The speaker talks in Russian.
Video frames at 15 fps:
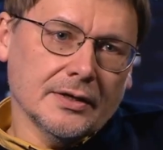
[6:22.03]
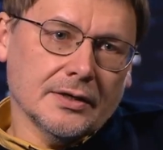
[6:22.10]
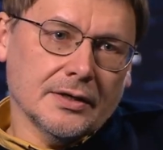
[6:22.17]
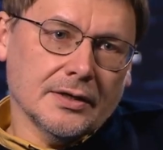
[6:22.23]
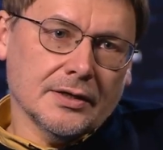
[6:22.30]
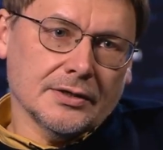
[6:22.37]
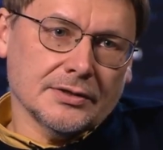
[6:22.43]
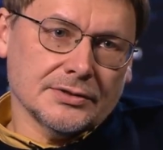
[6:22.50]

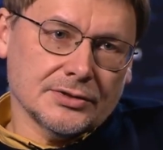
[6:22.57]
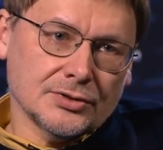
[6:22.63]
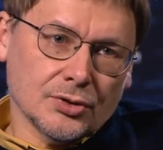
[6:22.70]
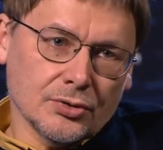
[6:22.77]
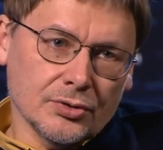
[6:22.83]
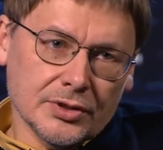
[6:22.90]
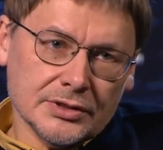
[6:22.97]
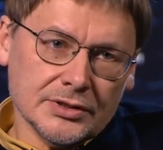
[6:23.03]
А с
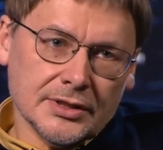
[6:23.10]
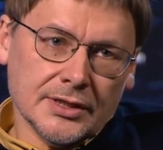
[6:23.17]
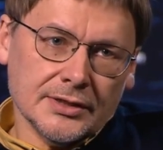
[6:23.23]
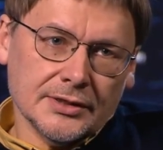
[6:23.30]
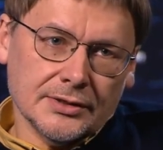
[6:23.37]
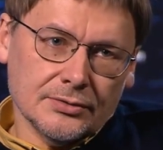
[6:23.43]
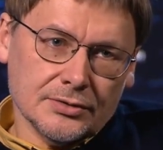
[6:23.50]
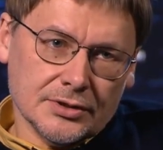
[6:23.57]
другой
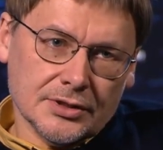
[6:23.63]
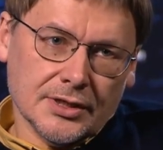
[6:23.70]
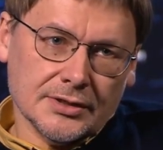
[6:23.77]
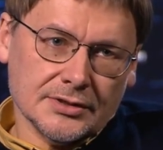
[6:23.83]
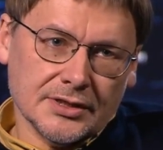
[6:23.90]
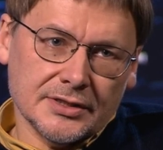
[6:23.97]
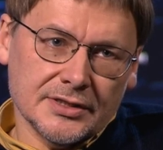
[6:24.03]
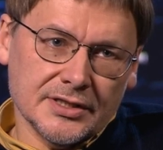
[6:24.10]
стороны, душа
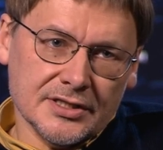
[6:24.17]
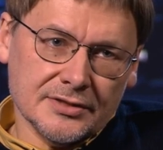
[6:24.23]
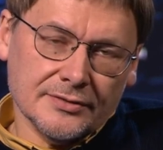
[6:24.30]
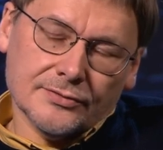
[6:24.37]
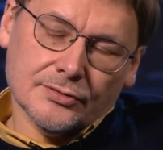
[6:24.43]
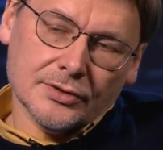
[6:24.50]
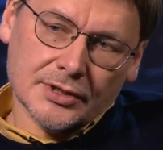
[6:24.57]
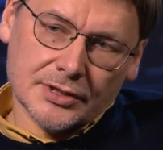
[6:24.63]
содержит
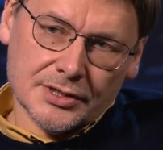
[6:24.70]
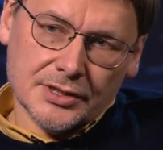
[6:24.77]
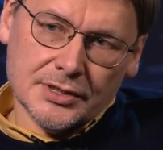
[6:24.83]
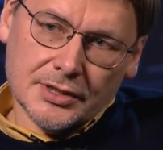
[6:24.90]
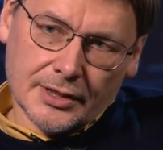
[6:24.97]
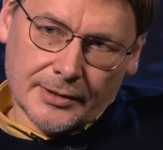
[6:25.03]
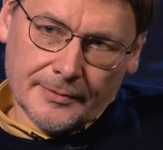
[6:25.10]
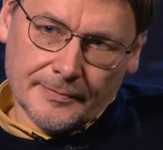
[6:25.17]
все наше
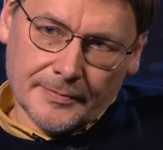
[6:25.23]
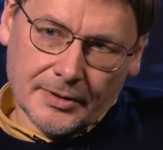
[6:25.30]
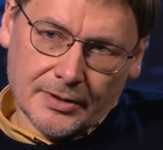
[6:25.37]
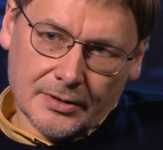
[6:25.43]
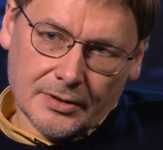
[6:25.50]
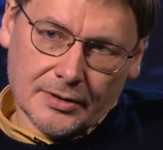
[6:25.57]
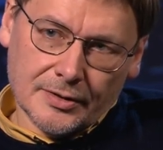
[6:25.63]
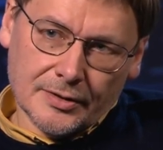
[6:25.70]
«я».
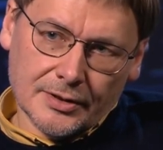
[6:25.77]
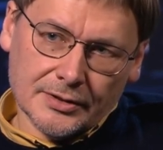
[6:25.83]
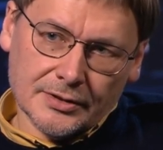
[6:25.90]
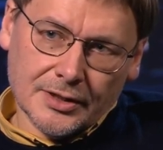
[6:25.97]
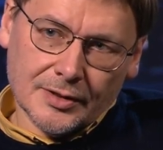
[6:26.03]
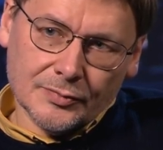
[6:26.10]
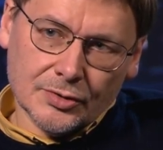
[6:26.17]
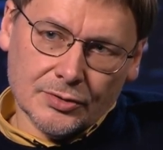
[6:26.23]
А
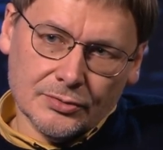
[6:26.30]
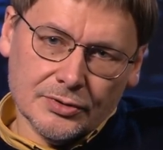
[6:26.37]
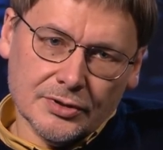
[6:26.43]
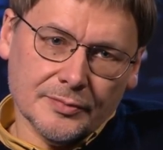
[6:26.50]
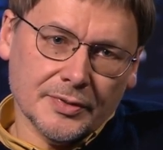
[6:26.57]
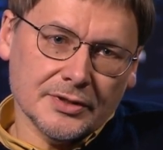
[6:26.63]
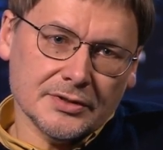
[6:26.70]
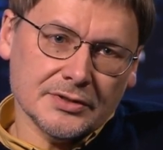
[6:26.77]
нам
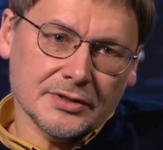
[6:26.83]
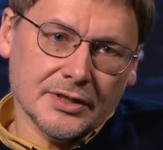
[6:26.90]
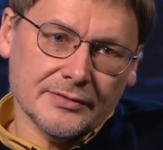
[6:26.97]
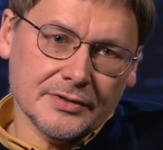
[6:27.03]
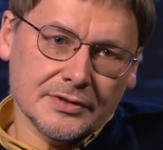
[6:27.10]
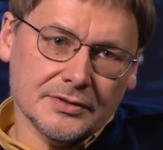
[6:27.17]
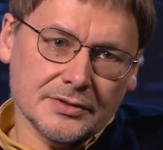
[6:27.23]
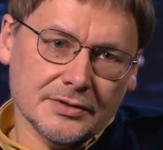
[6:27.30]
трудно
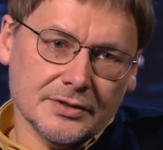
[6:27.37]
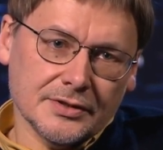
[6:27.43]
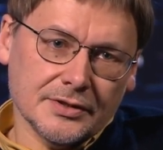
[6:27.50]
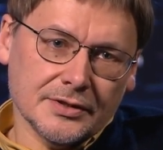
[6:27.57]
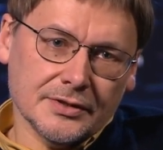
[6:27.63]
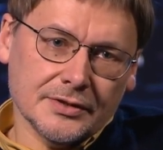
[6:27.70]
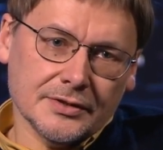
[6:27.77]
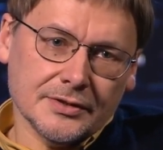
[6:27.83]
представить
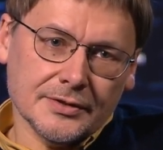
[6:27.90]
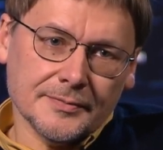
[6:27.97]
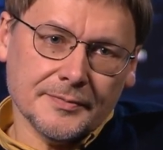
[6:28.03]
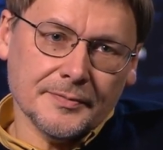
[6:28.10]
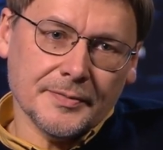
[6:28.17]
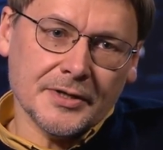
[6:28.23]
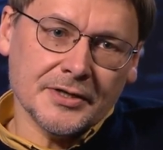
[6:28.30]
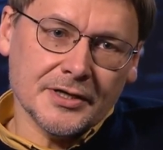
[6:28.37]
э,
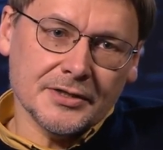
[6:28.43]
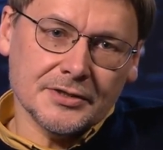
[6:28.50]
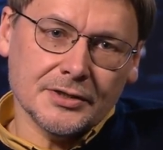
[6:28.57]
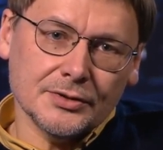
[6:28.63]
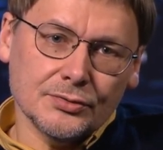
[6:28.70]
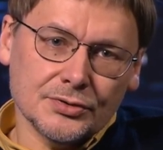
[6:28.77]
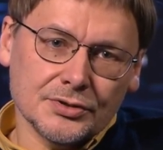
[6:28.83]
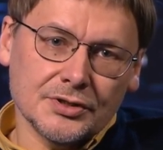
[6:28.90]
понятие
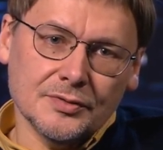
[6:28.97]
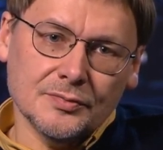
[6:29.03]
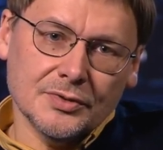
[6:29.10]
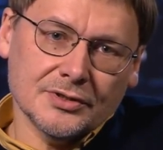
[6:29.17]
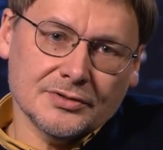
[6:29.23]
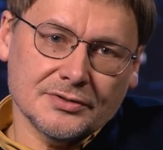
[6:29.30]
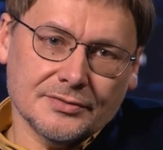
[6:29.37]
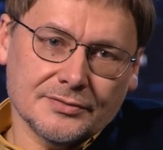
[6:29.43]
души
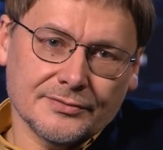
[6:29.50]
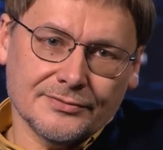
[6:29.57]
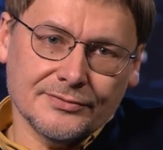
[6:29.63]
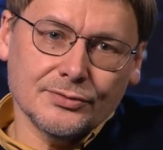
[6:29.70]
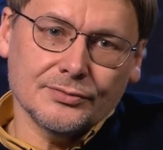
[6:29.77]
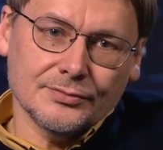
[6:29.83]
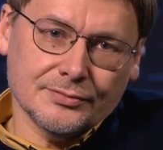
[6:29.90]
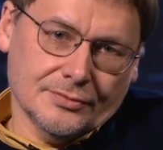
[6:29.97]
без
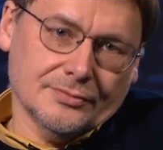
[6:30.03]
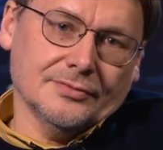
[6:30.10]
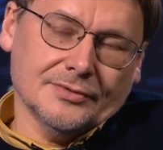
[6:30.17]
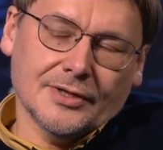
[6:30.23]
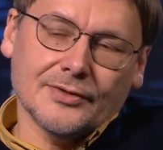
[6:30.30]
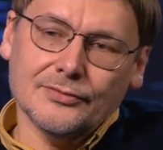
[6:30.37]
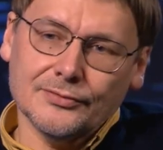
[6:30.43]
того